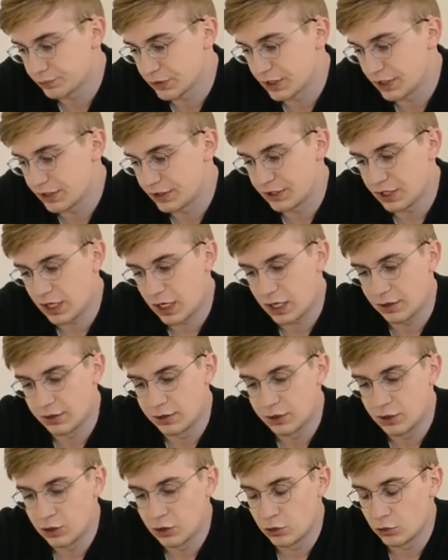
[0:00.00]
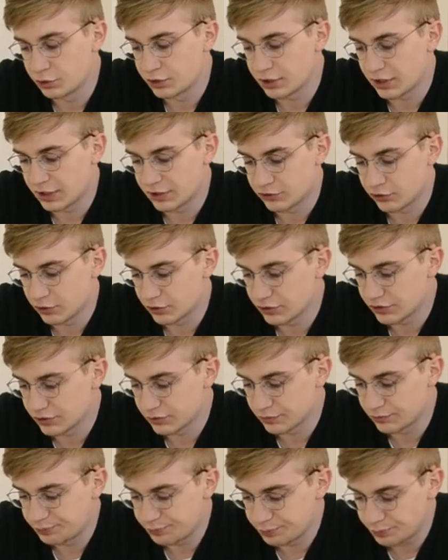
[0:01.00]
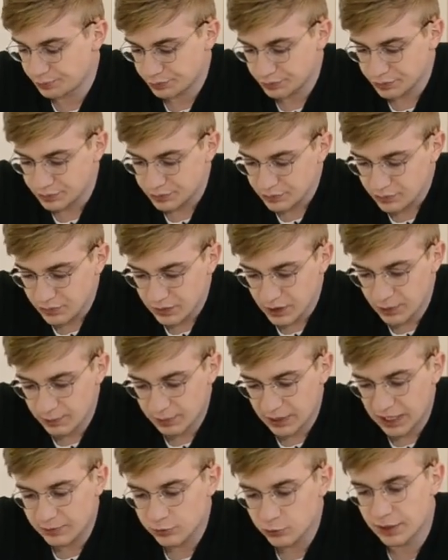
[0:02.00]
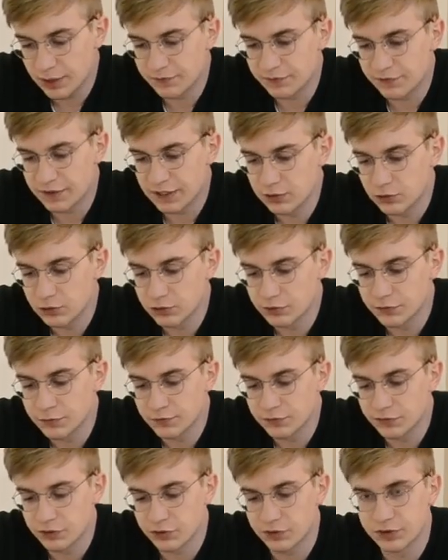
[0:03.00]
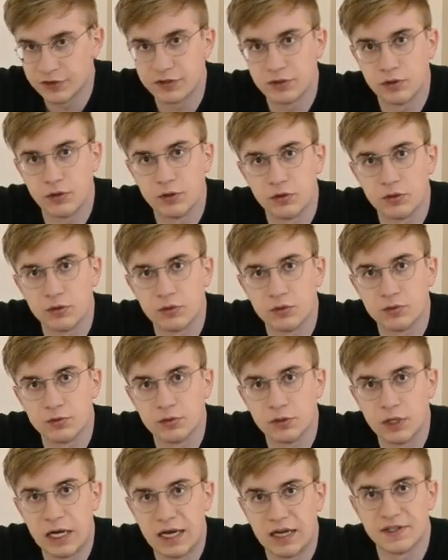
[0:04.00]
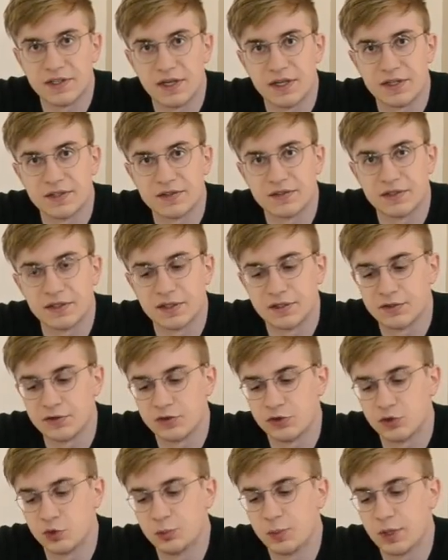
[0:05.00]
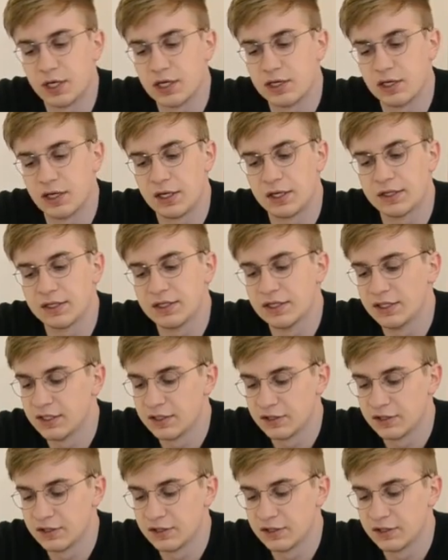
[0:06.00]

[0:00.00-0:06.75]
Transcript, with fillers: ja, und ansonsten bleibt mir die Empfehlung, 95 Euro, klasse Headset, super Klang.